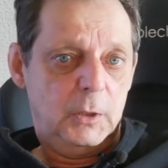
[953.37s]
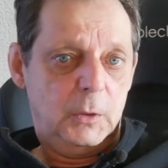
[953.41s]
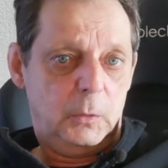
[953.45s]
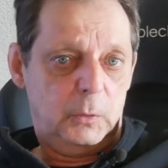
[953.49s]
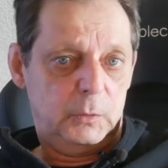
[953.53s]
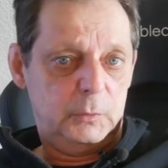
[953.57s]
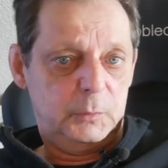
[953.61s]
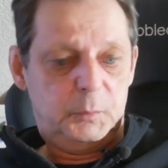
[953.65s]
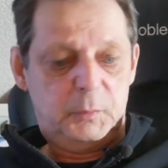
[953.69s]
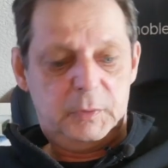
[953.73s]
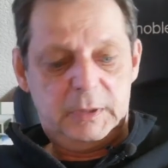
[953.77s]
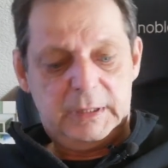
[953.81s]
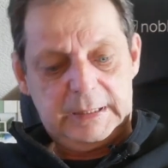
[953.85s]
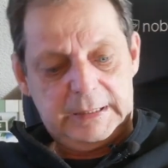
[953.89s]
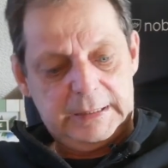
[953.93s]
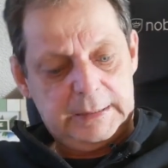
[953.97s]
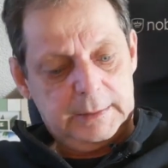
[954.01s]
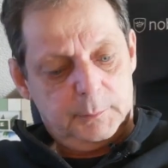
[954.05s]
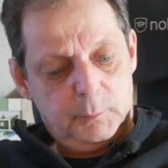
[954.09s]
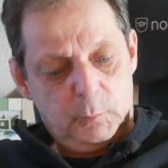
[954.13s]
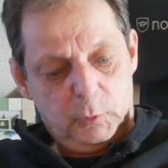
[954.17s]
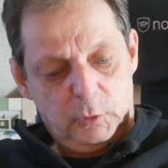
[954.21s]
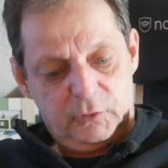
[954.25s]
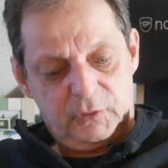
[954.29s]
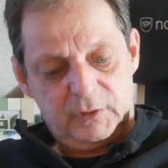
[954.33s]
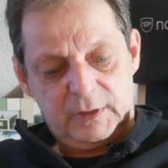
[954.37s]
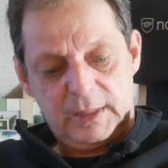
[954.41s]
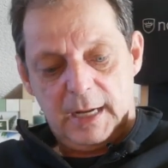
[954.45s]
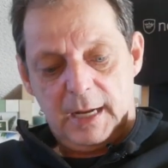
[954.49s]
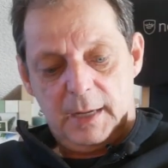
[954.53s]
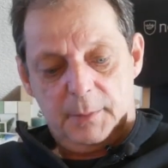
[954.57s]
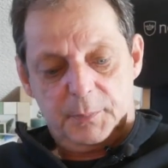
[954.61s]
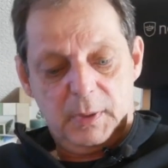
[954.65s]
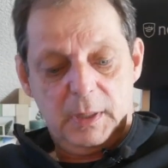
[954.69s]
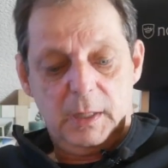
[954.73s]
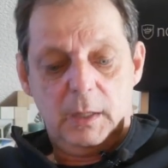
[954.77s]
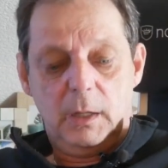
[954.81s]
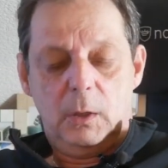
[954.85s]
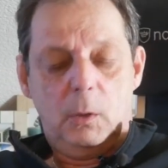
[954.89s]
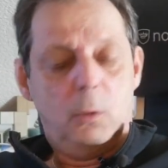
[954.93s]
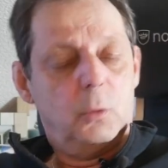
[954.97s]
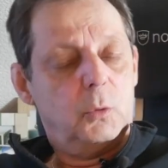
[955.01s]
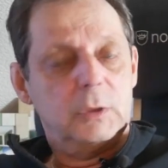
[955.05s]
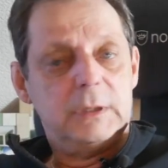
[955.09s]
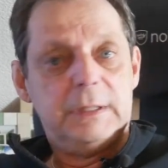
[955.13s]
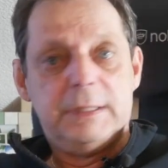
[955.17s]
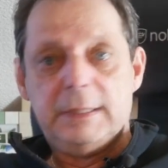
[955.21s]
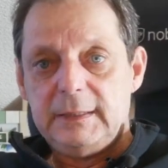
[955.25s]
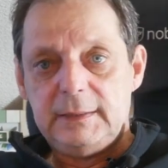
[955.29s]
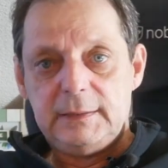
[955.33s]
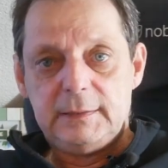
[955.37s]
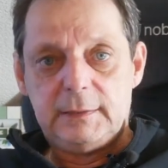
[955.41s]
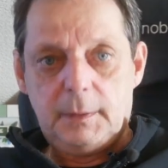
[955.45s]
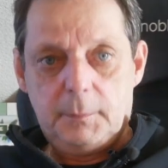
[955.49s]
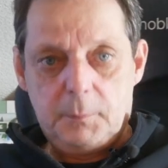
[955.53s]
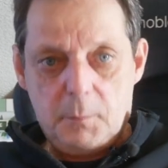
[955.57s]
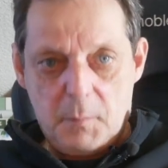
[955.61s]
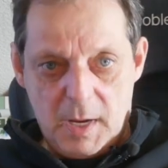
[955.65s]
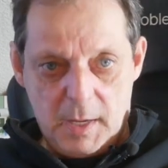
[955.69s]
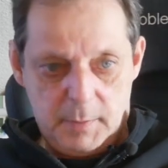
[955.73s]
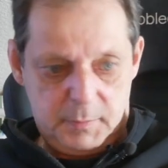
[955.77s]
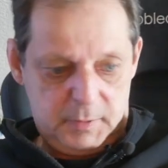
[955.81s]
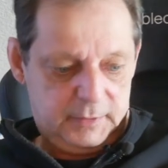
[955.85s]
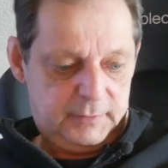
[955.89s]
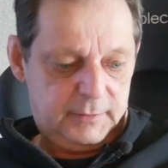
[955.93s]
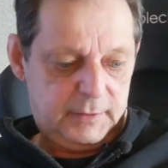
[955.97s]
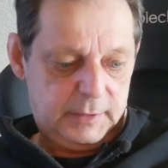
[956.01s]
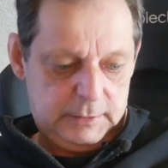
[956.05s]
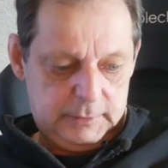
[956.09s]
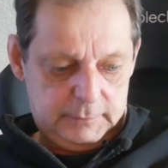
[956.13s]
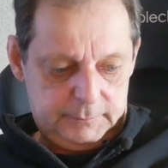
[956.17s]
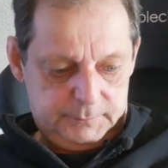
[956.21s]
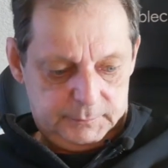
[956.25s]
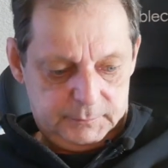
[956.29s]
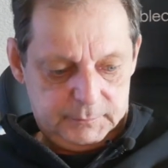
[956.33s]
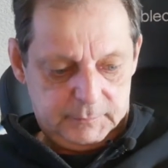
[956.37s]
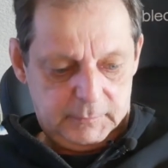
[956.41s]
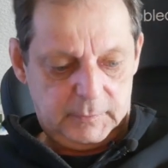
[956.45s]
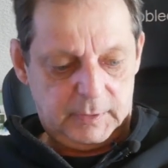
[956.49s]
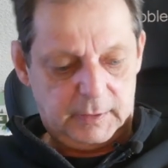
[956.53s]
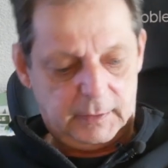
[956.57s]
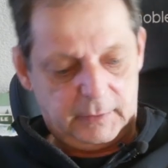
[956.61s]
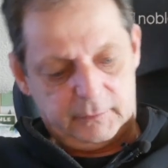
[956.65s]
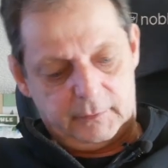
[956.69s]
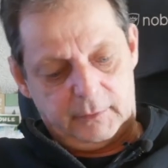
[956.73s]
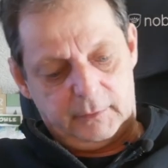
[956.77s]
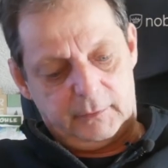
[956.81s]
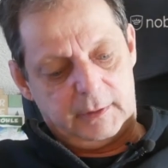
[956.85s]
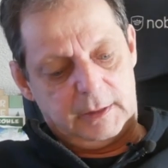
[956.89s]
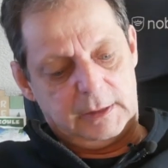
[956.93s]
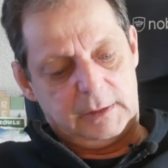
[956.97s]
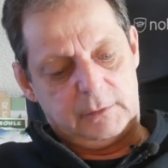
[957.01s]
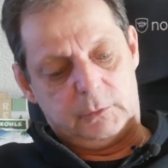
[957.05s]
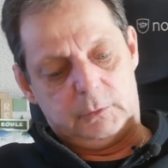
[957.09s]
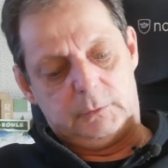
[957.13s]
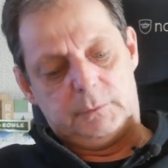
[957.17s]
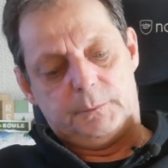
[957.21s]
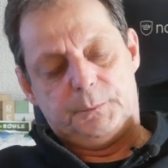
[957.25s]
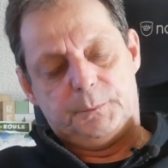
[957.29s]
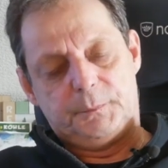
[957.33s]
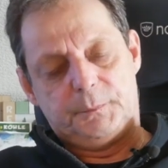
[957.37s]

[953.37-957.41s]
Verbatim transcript: Und ihr müsst aber auch nicht mehr bezahlen. Das ist halt so.